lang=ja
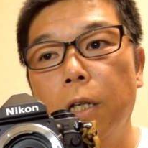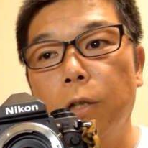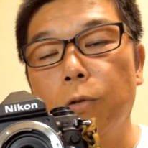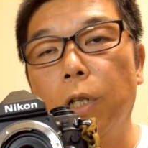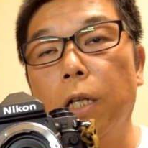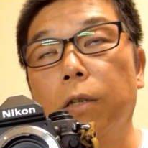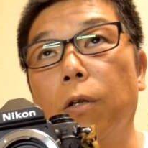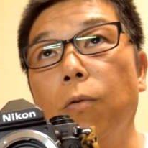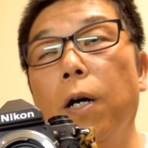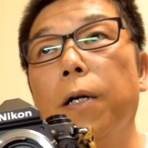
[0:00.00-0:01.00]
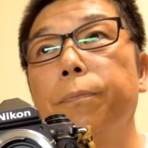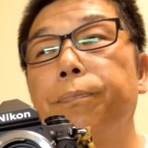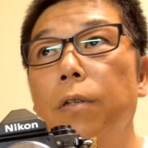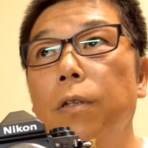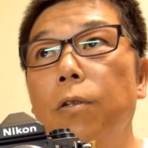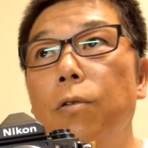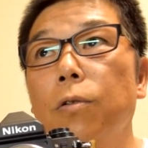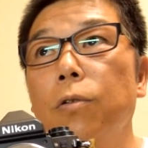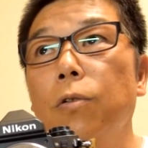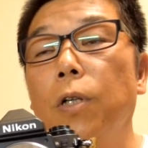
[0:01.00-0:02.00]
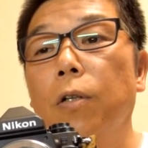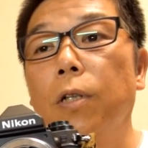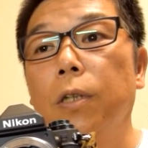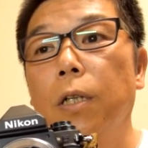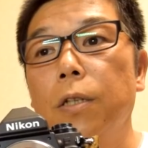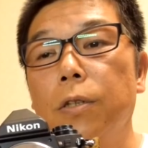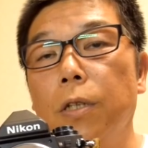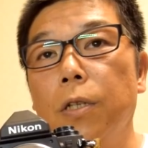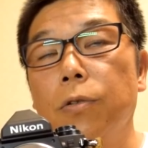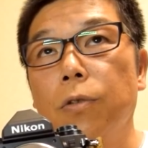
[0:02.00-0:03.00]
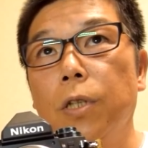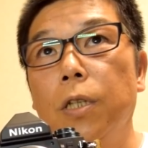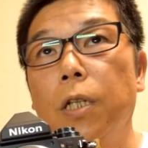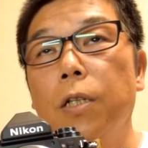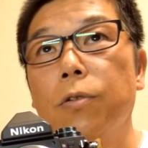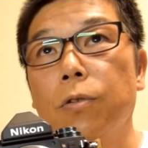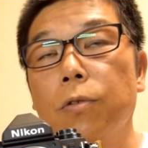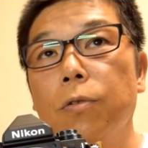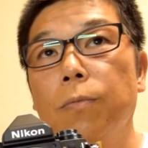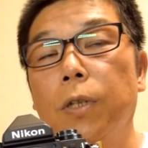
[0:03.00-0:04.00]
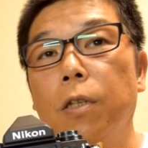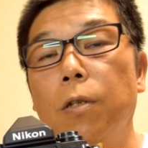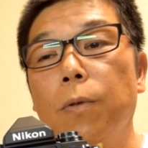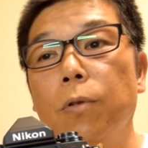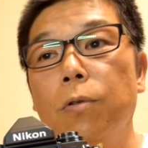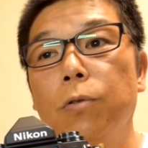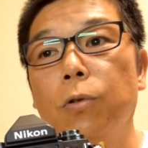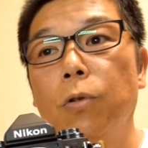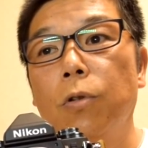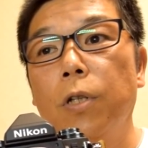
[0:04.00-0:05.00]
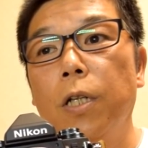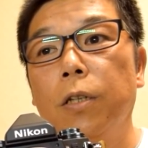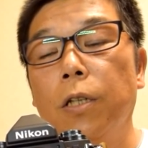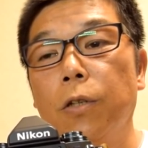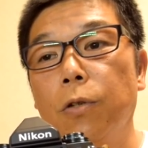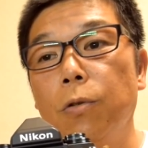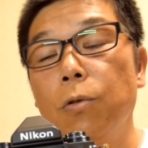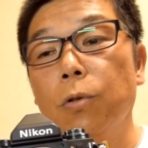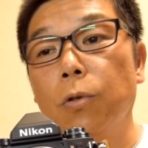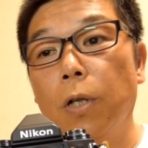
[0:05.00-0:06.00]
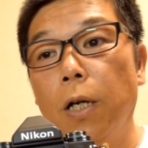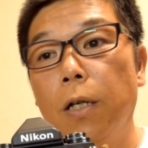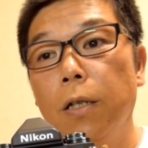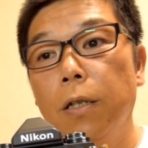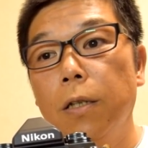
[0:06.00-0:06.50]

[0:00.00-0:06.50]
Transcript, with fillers: 言うてはったのはニコンのあの新しいレンズ E レンズ例えばノクトの0.95とか、